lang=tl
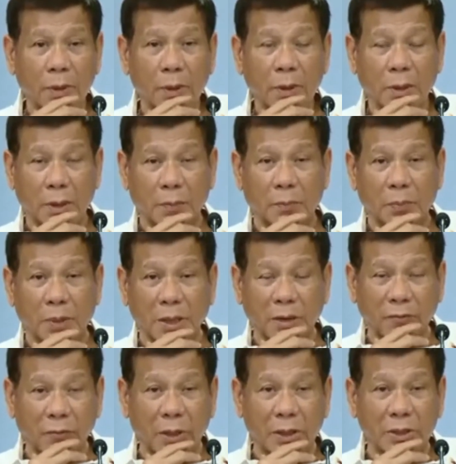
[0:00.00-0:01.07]
the
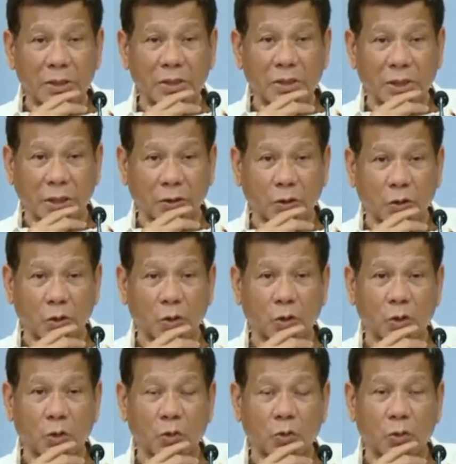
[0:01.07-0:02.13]
private sector
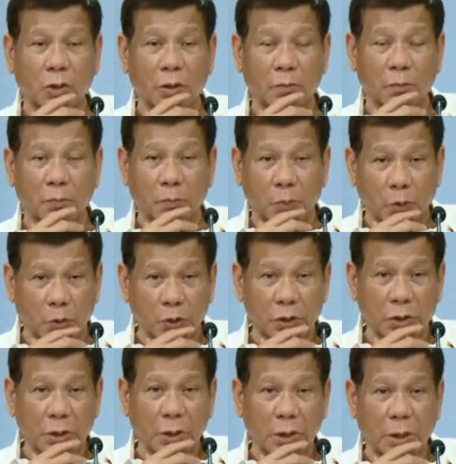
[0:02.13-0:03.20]
to import
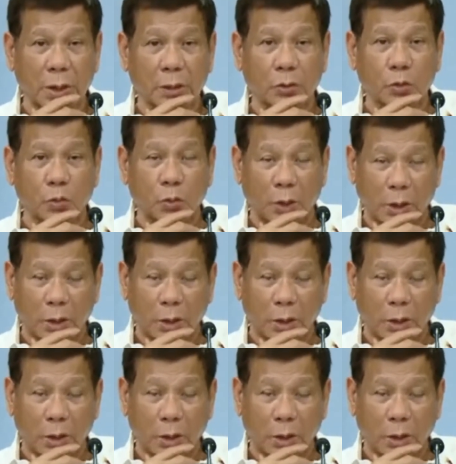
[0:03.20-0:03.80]
at will